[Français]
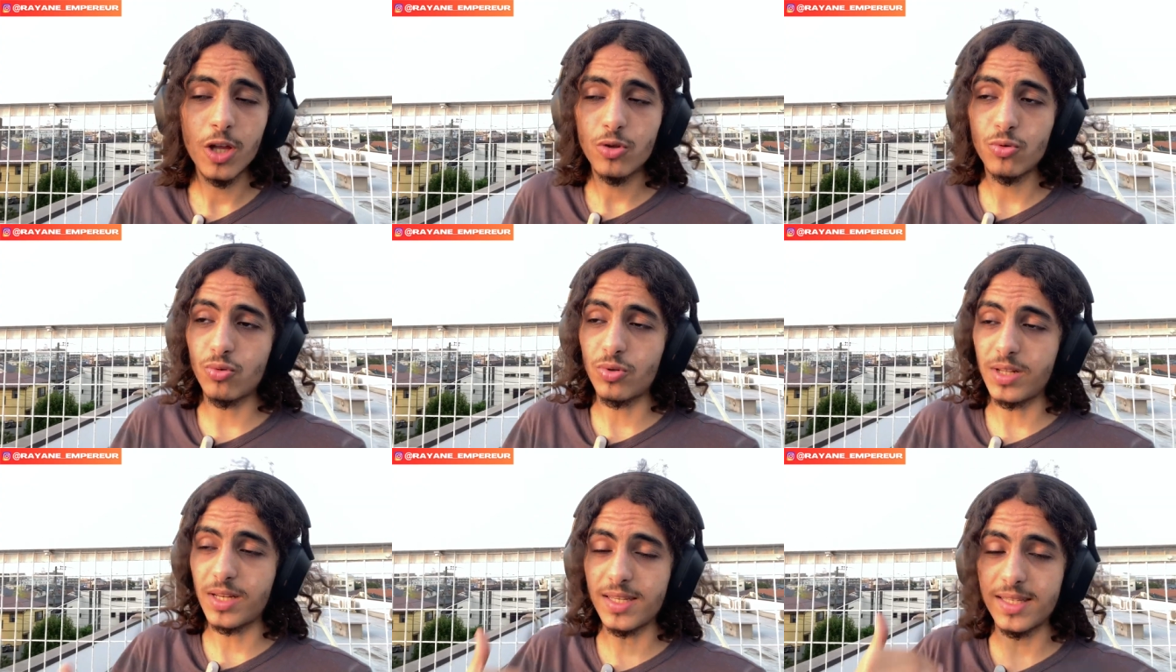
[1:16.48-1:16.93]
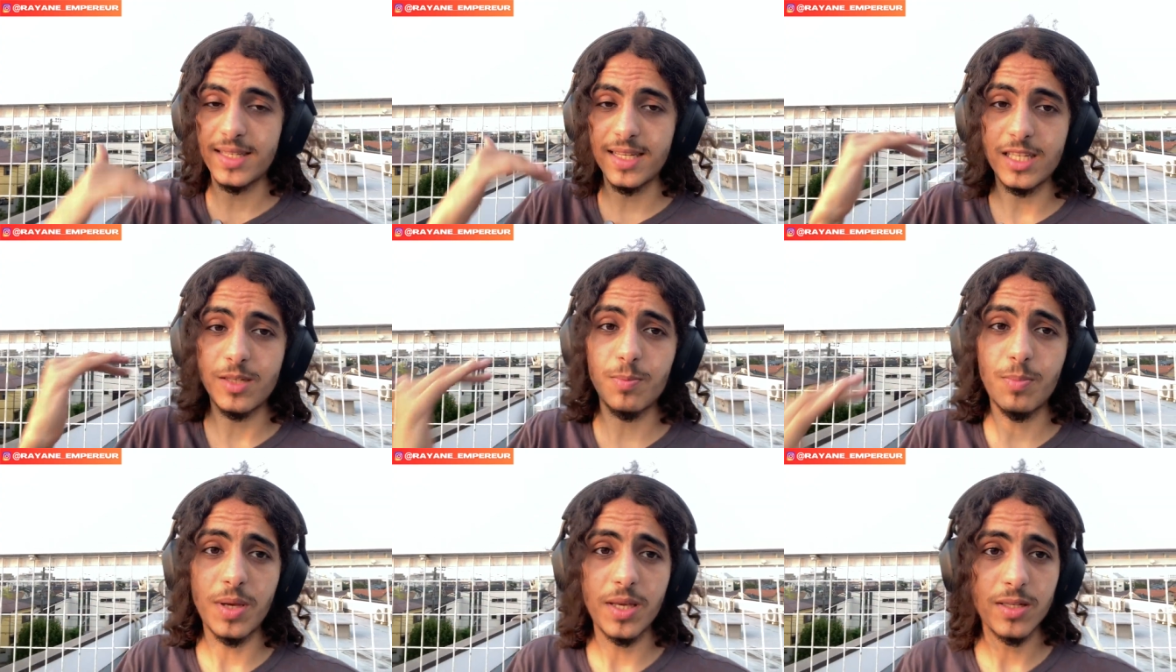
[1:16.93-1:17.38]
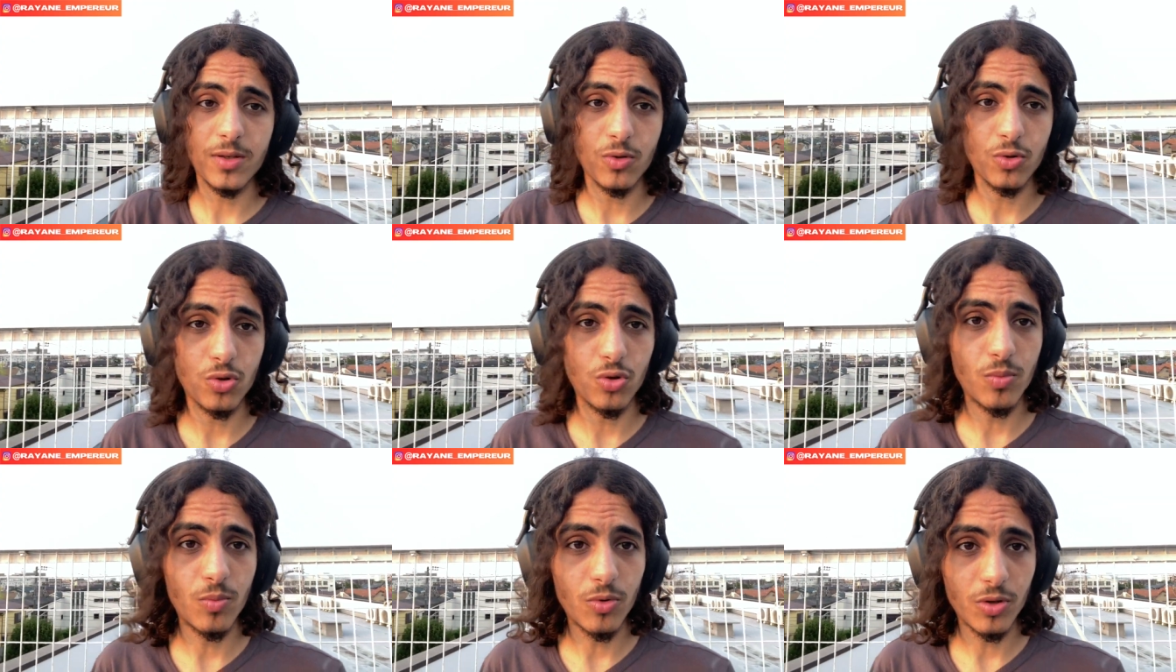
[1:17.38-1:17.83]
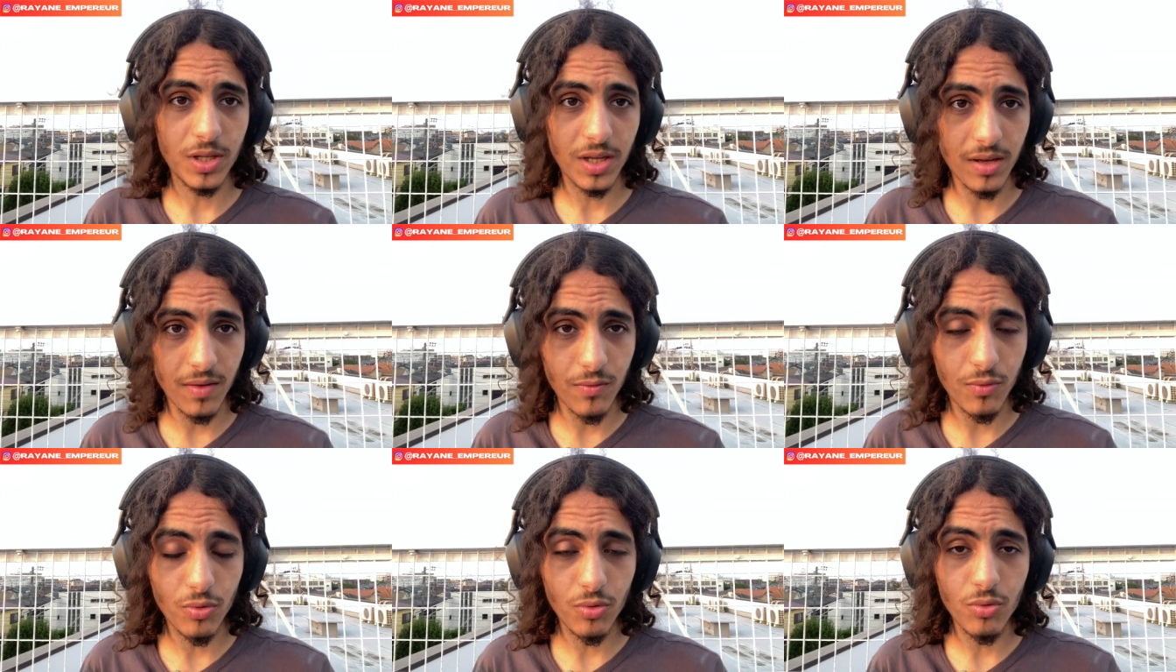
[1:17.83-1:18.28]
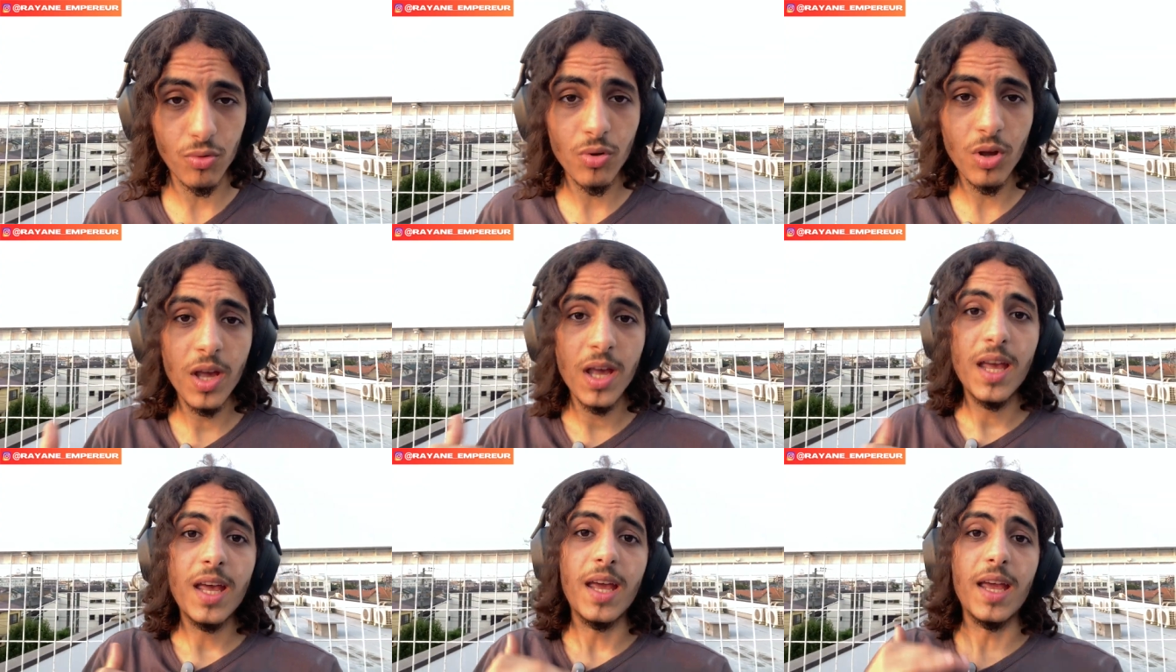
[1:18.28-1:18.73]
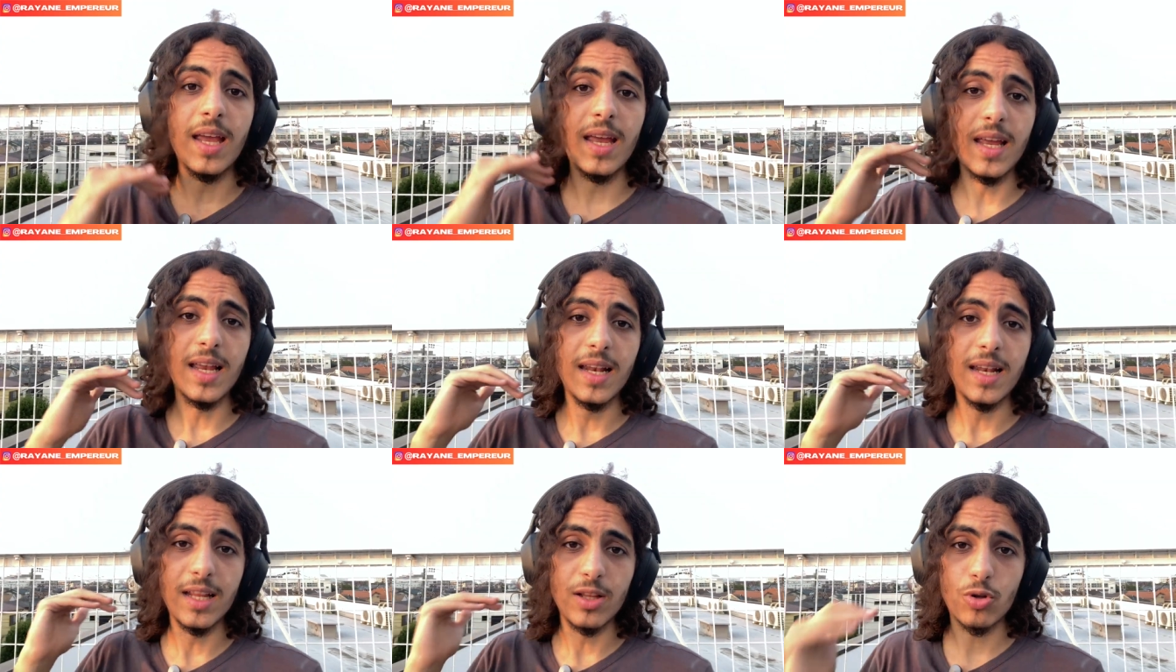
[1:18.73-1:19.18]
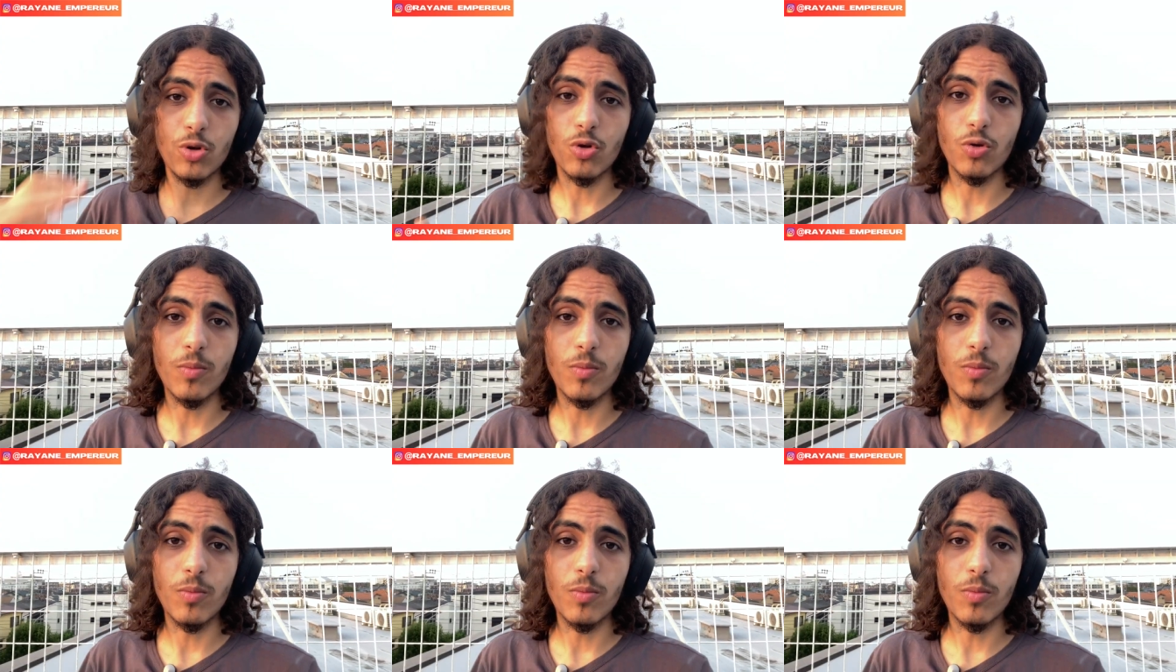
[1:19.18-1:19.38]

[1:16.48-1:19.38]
Toutes les espèces en ce monde évoluent et l'être